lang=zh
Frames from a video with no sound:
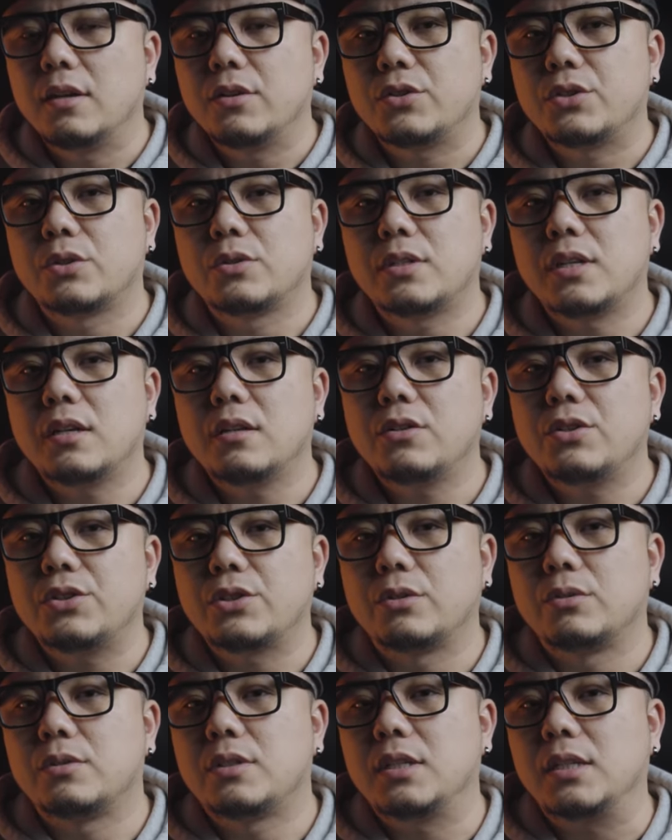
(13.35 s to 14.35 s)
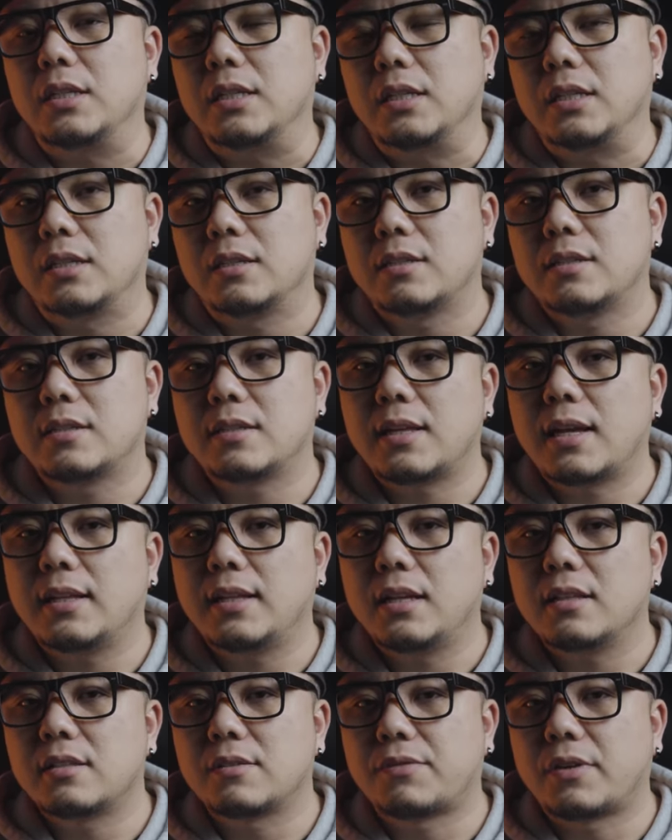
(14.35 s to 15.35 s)
首先，手机的自带
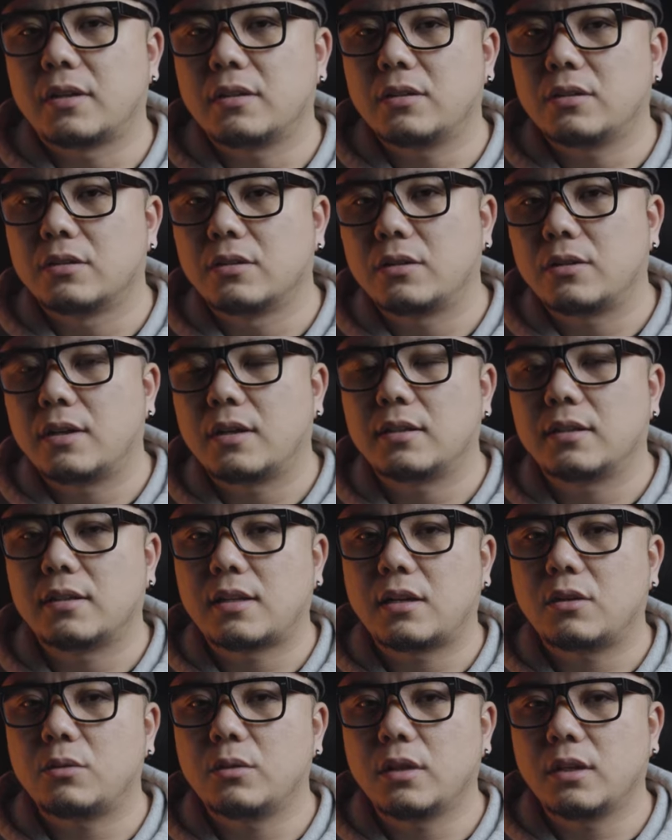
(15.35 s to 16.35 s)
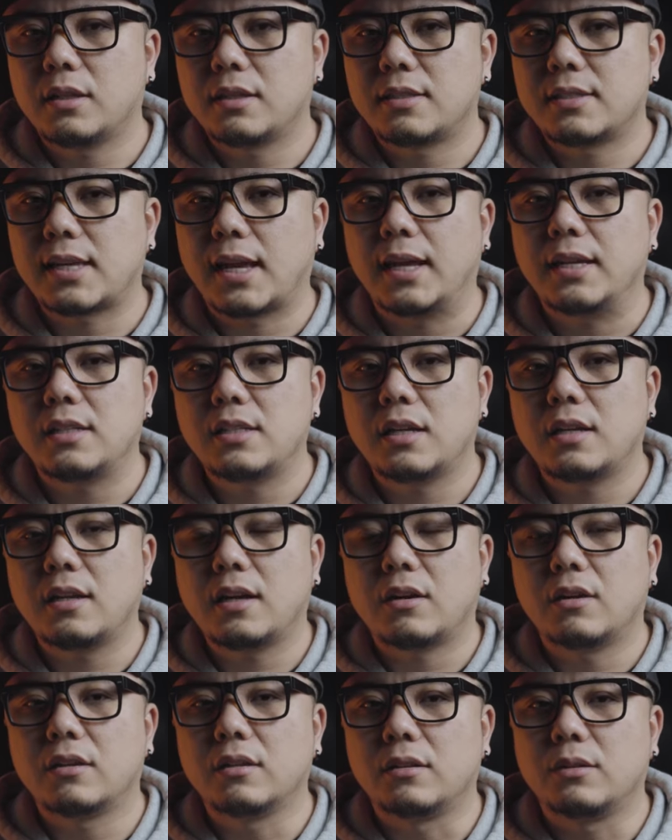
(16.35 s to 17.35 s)
电子防抖的话呢，它会裁切
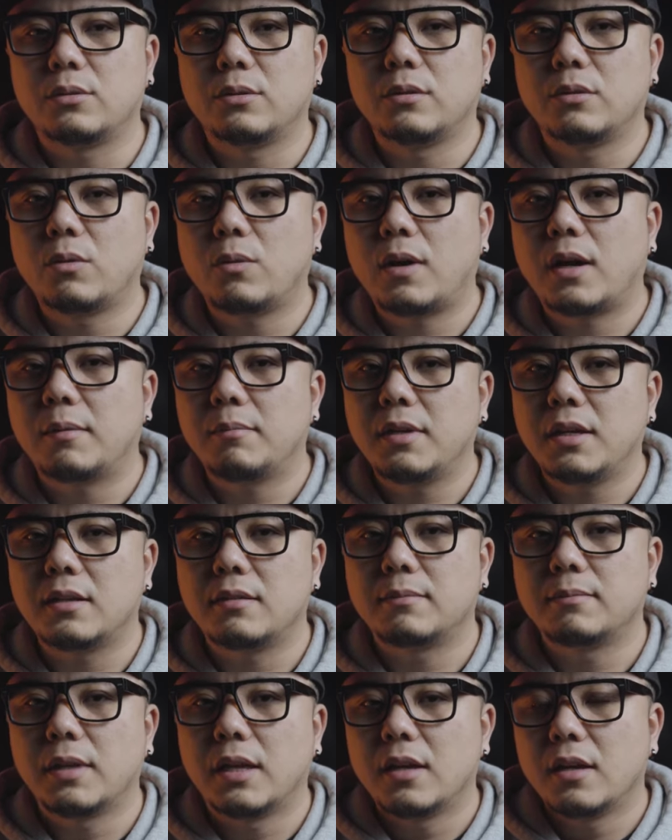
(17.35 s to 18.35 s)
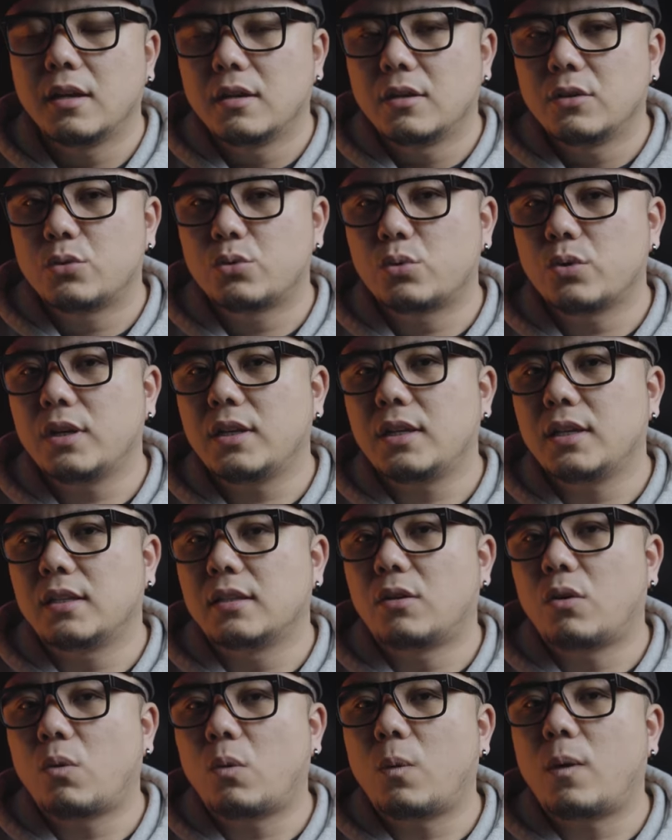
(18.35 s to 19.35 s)
掉很多的画面，所以你
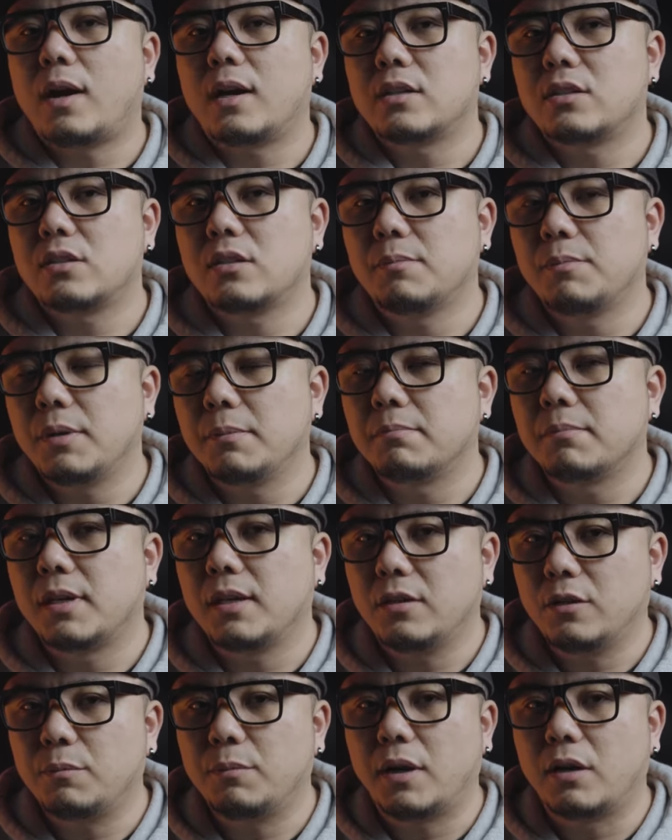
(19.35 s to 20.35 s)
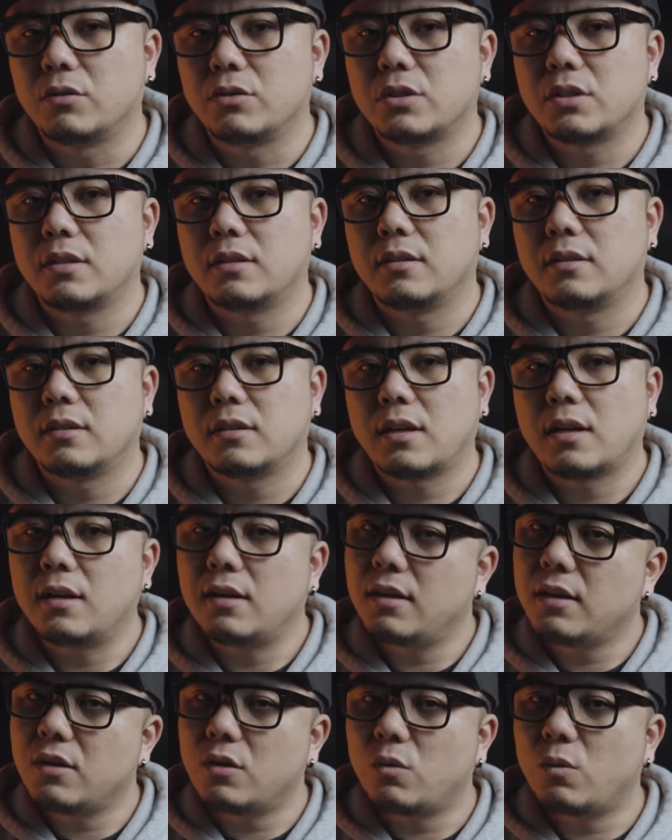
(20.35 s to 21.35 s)
的画质并没有保证。那
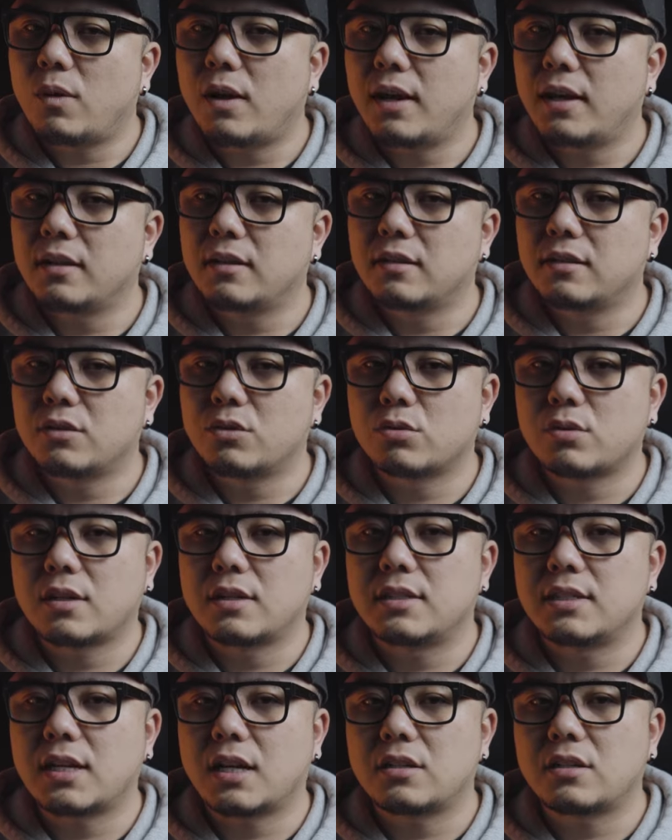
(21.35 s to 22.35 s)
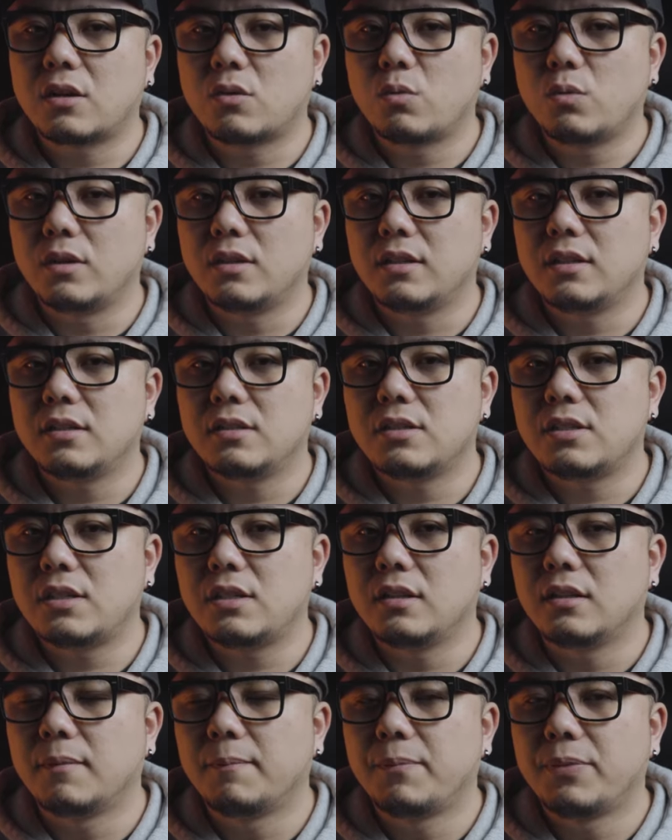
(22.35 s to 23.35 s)
另外呢，就算加上稳定
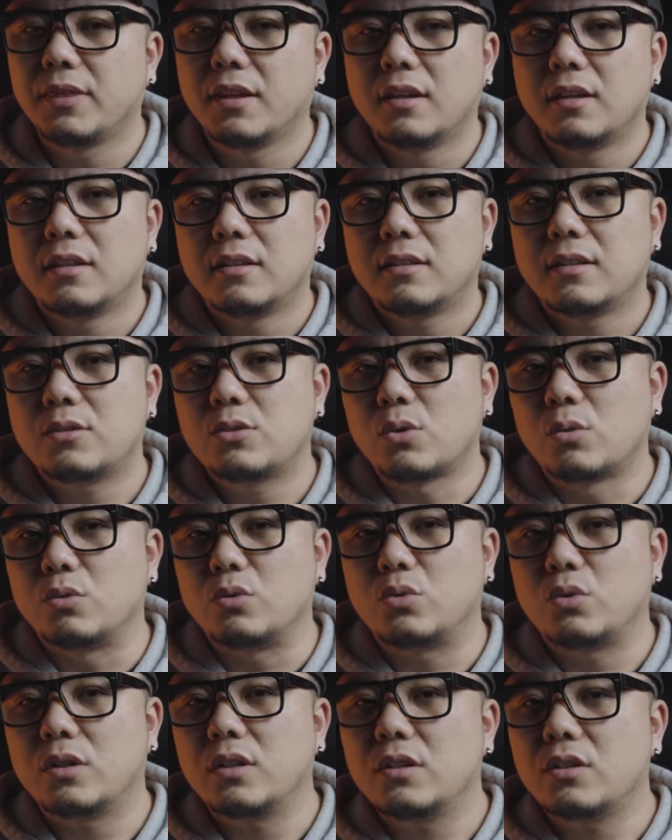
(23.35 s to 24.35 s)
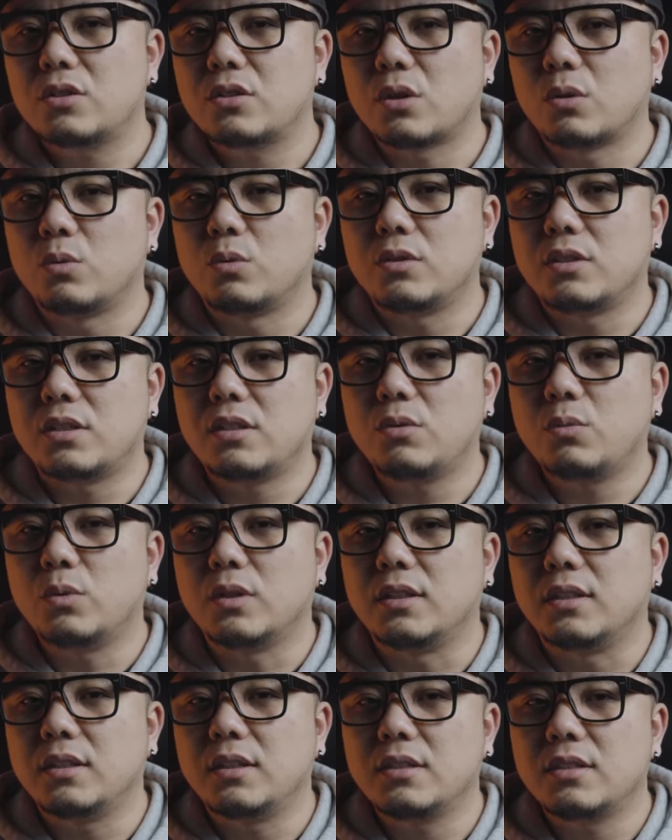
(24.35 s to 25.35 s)
器，那总觉得手机
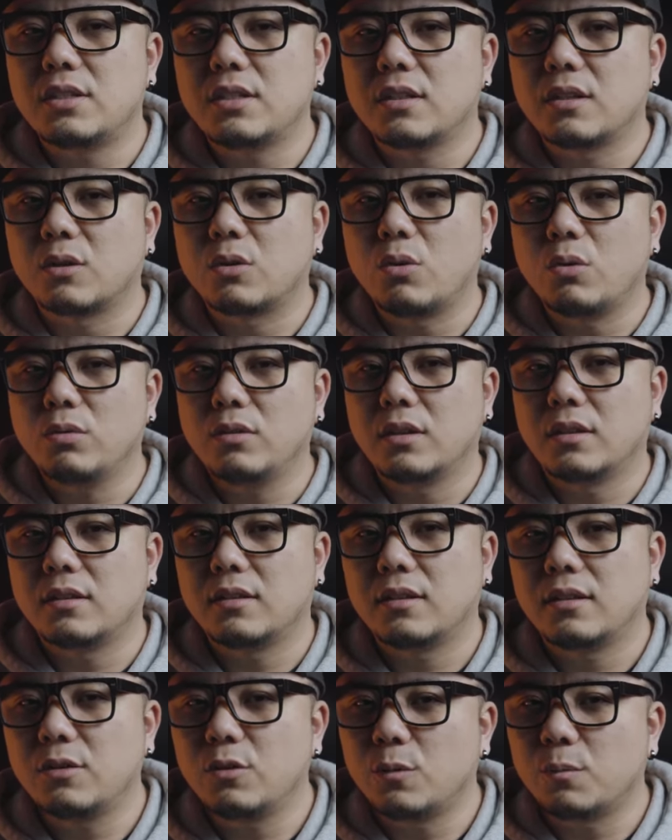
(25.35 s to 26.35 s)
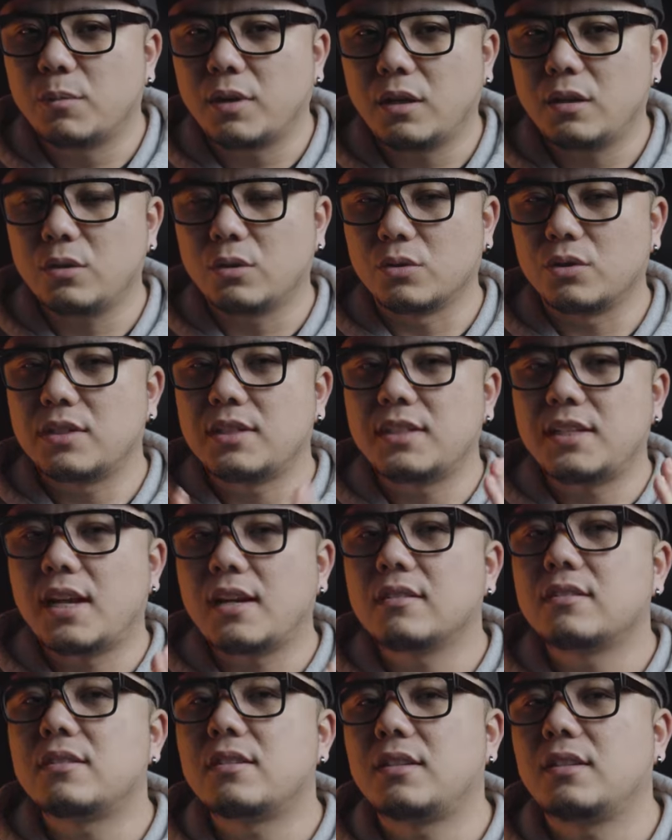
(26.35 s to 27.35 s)
稳定器的功能呢，又没有
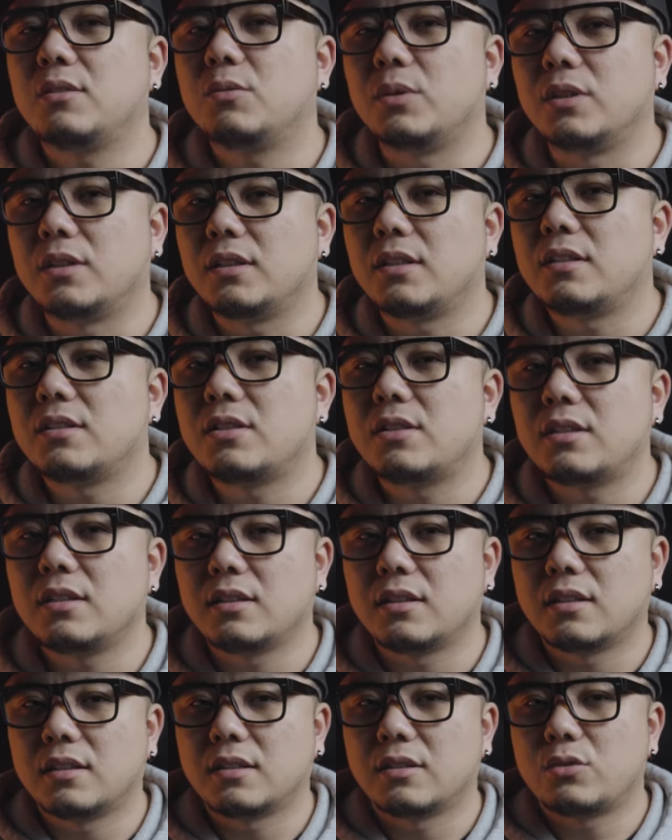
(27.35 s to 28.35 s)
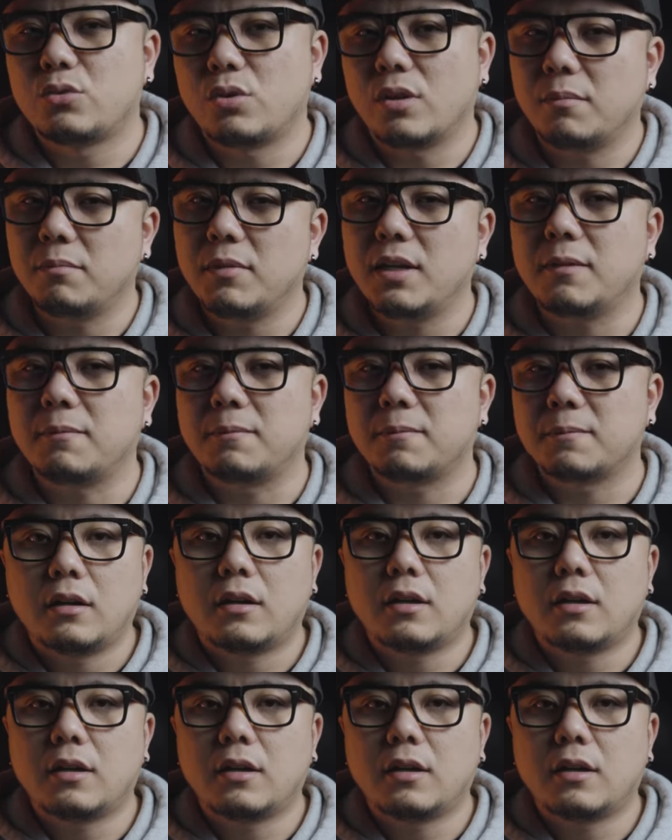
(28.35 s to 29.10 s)
相机稳定器的全面。